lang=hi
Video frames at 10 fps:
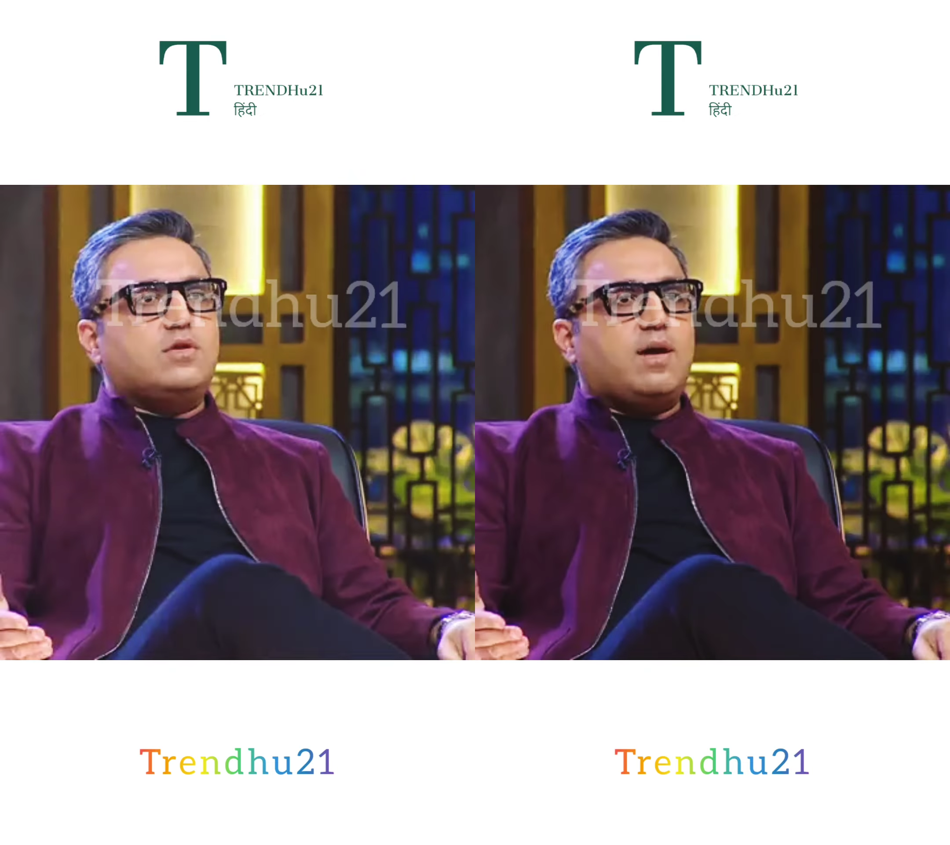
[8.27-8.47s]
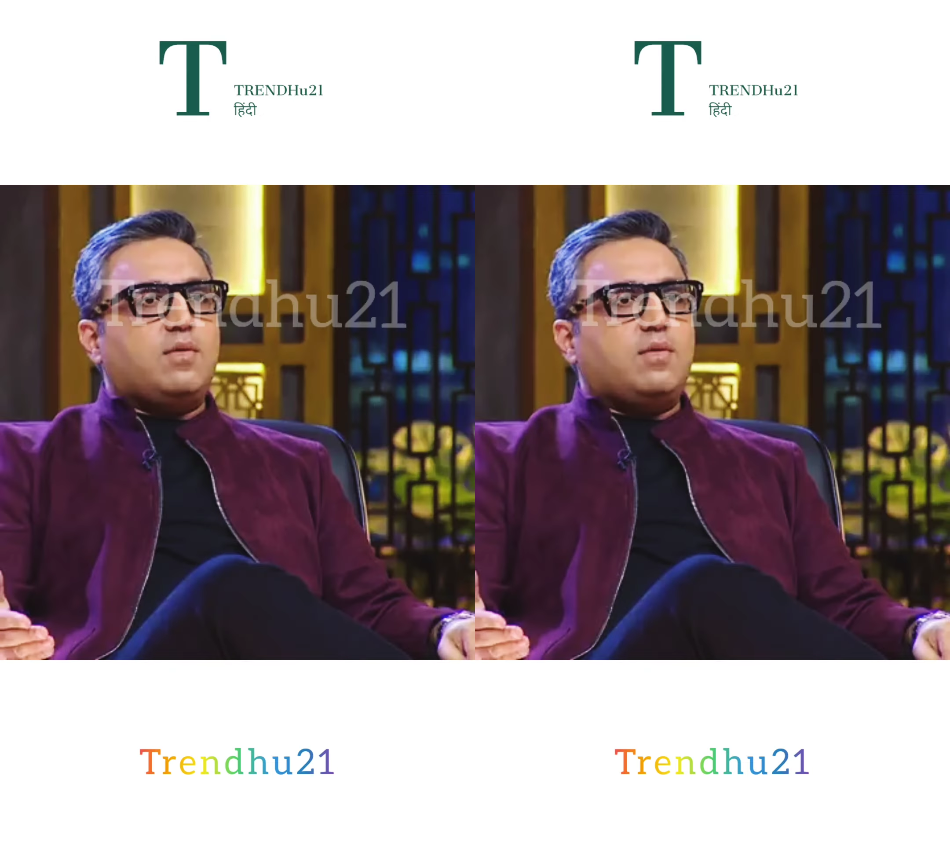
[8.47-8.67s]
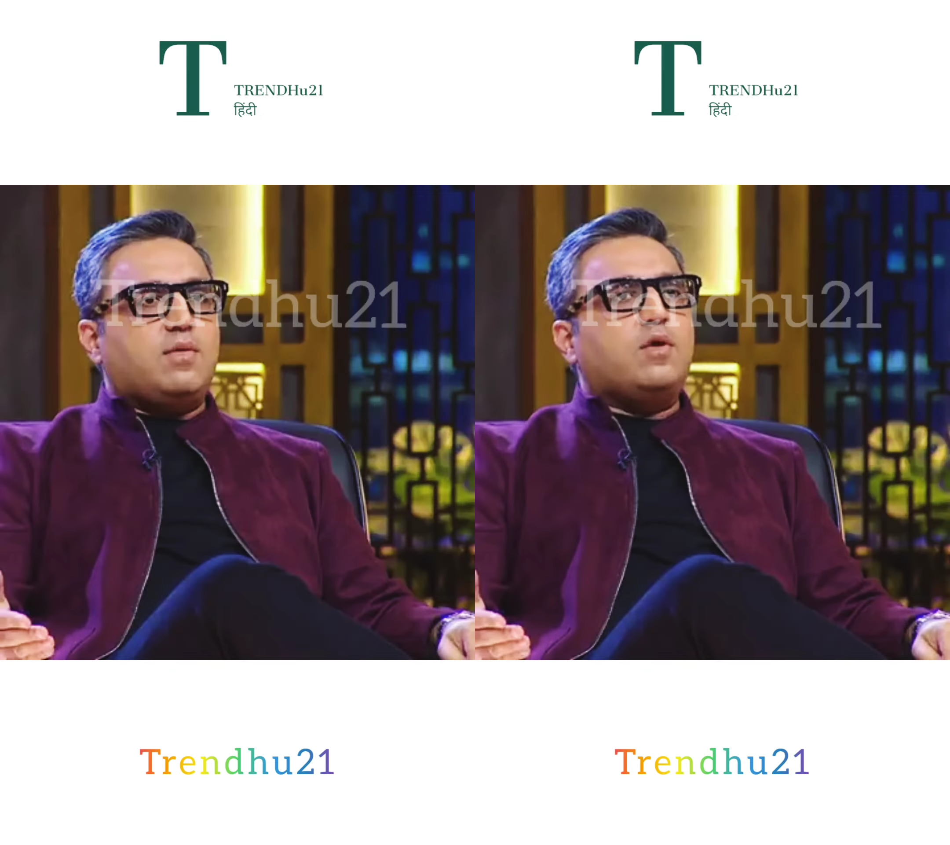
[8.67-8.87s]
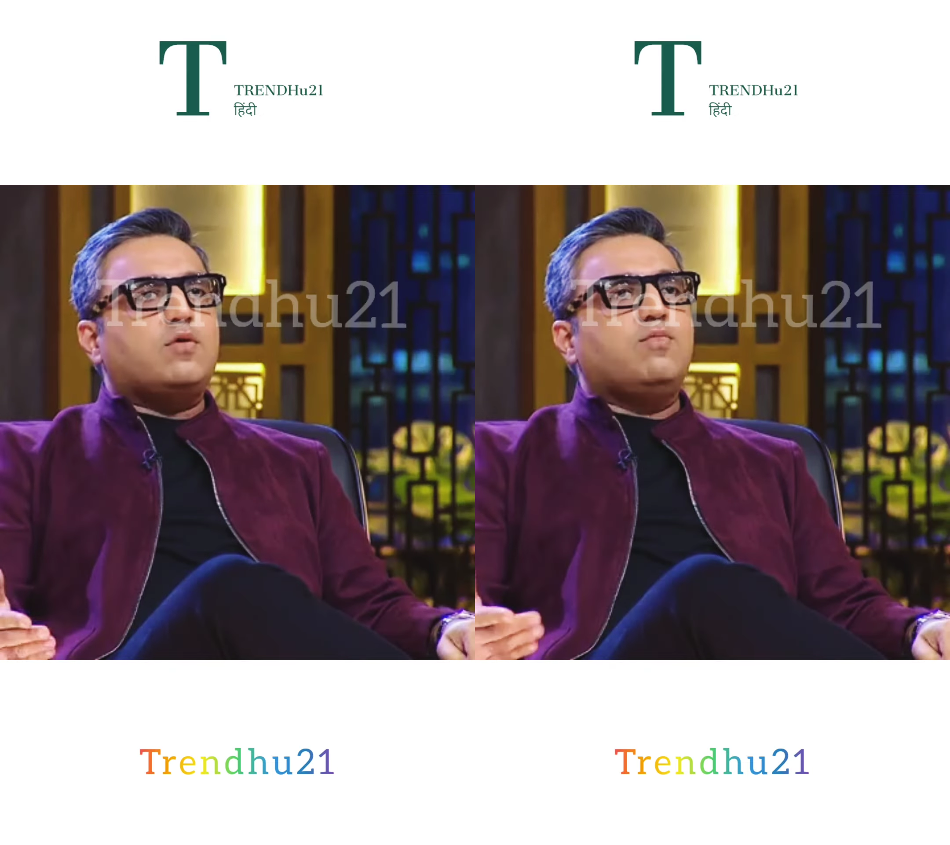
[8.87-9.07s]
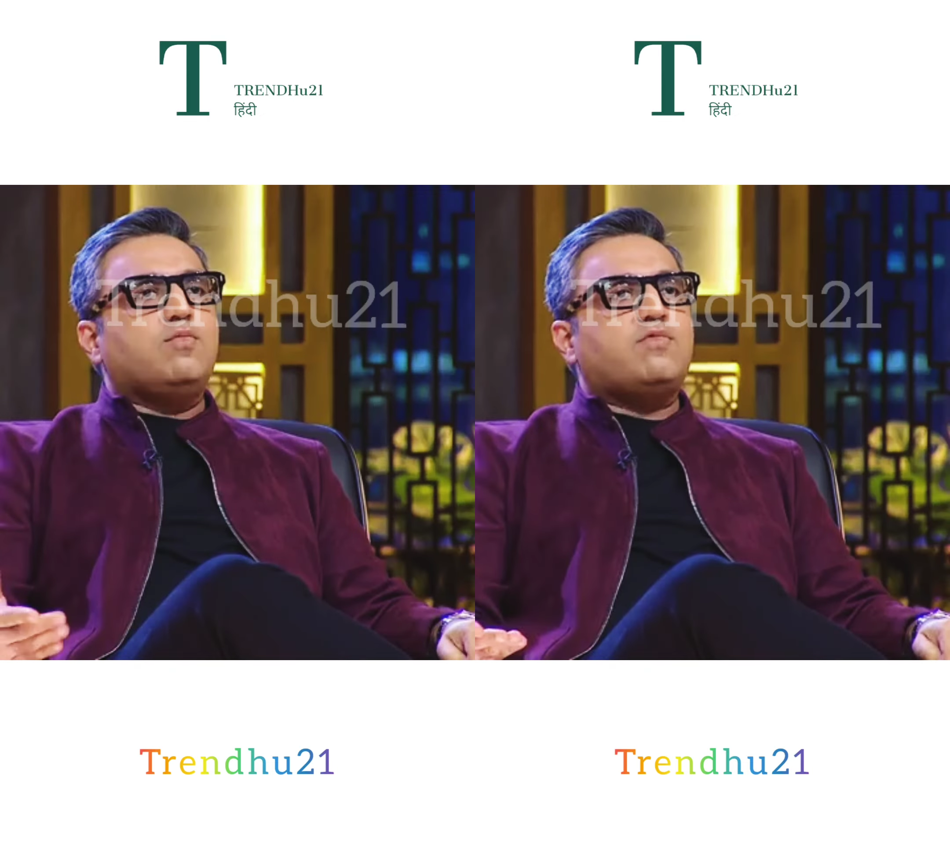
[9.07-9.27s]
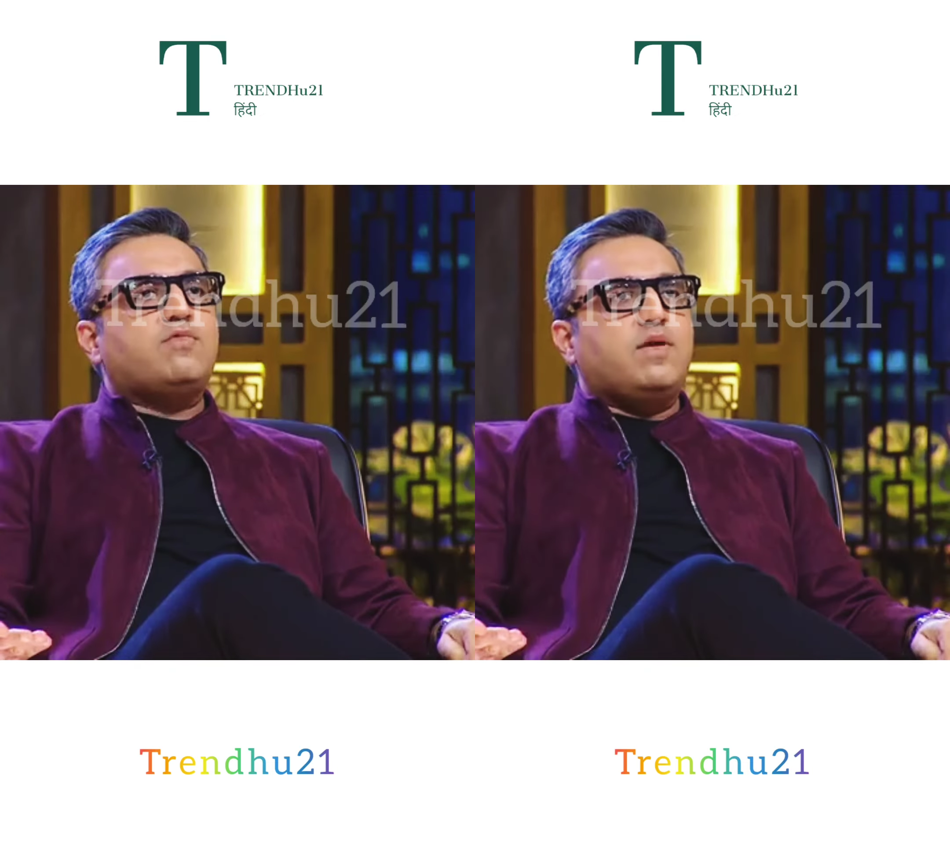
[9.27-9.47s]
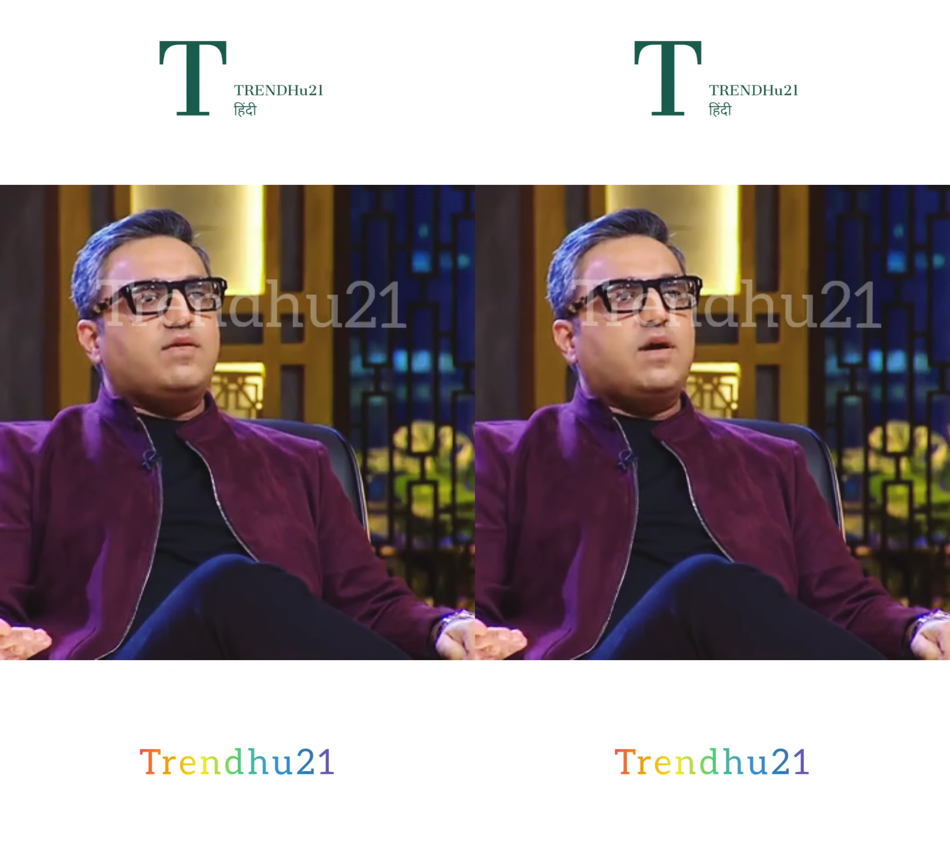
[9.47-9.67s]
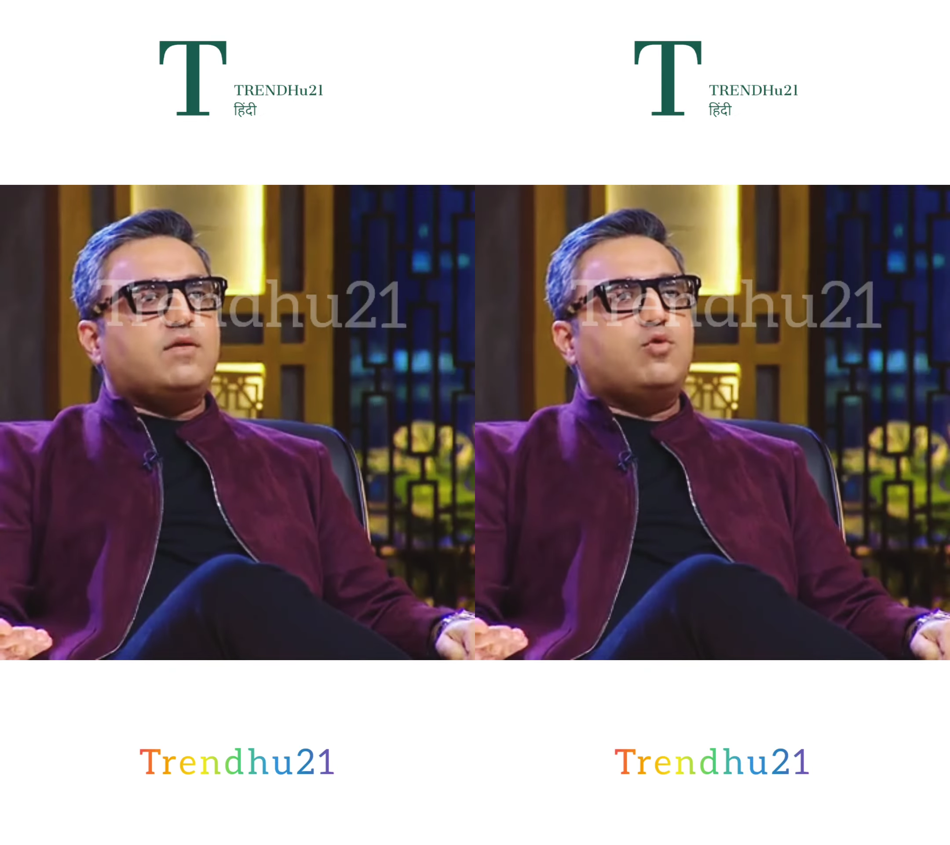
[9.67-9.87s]
हिसाब लगाना है तुम बिजनेस फैमिली
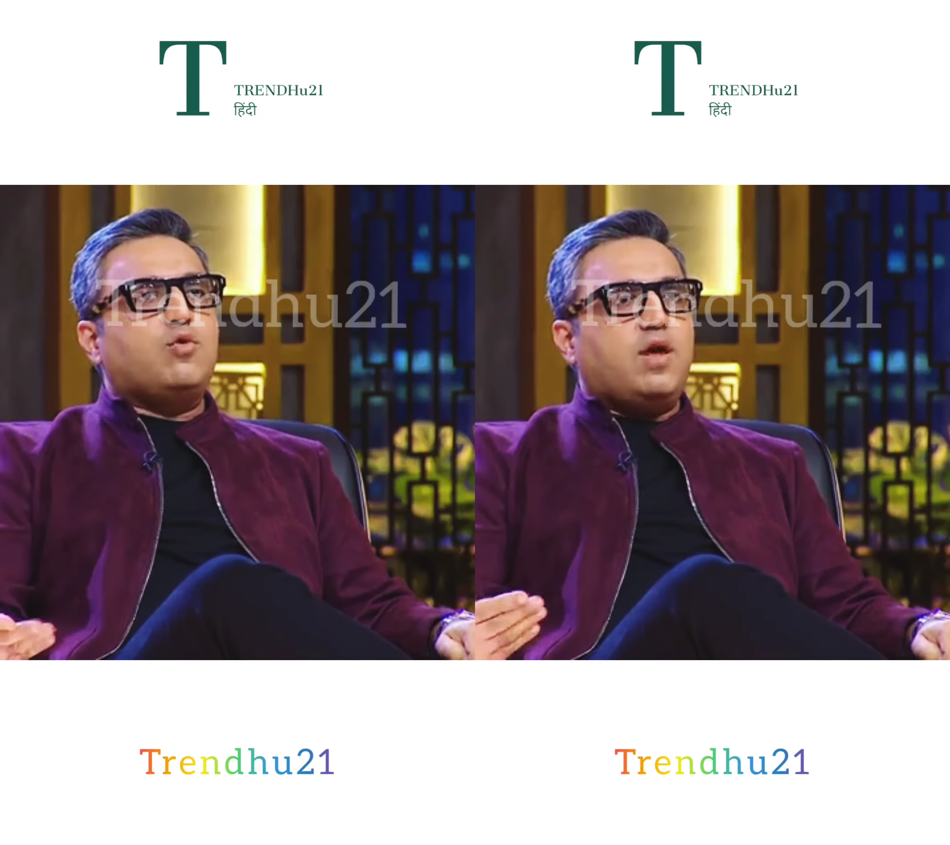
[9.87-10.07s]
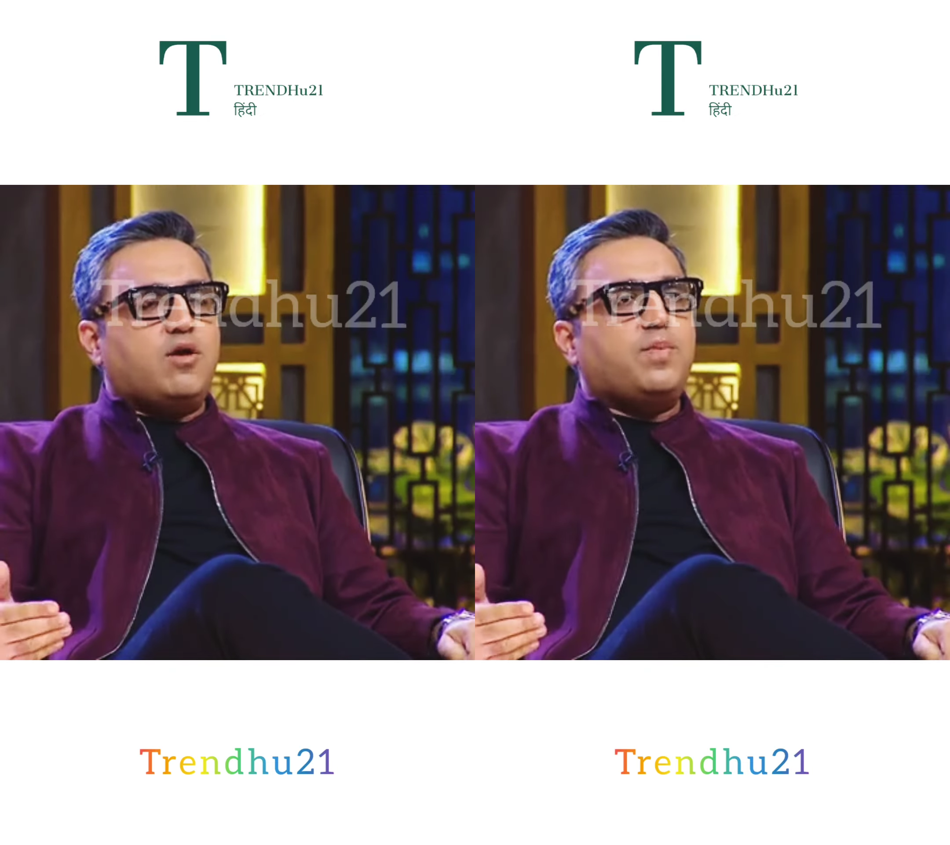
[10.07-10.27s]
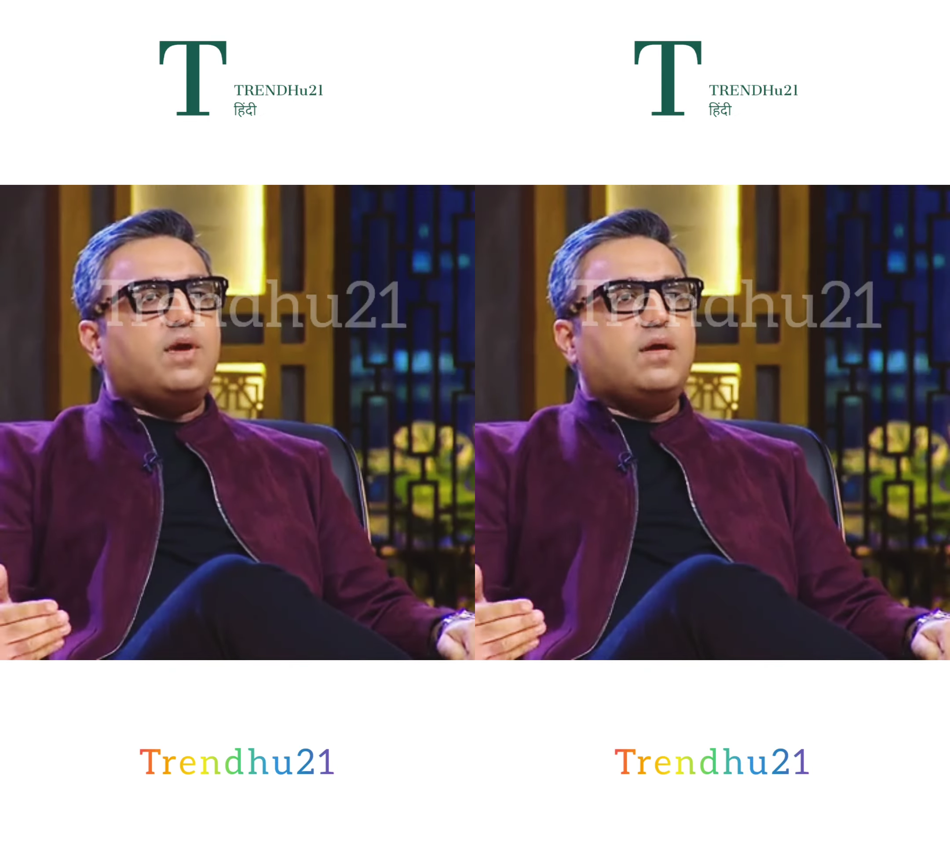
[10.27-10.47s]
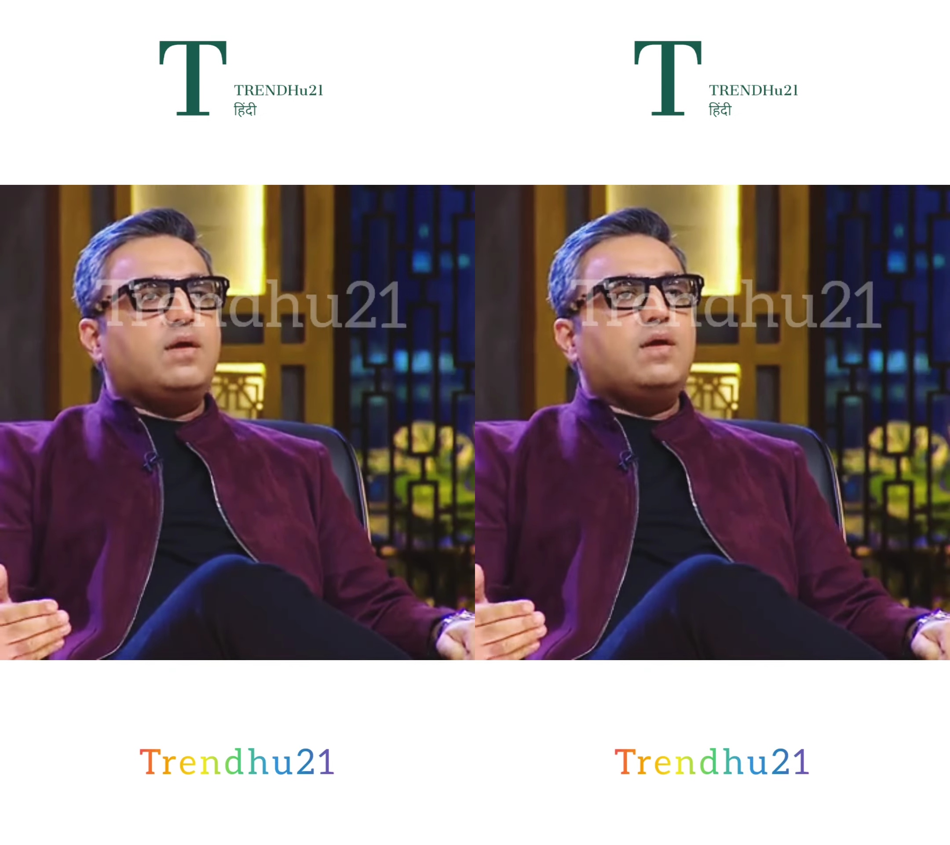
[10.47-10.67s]
से आते हो दो लाख रुपए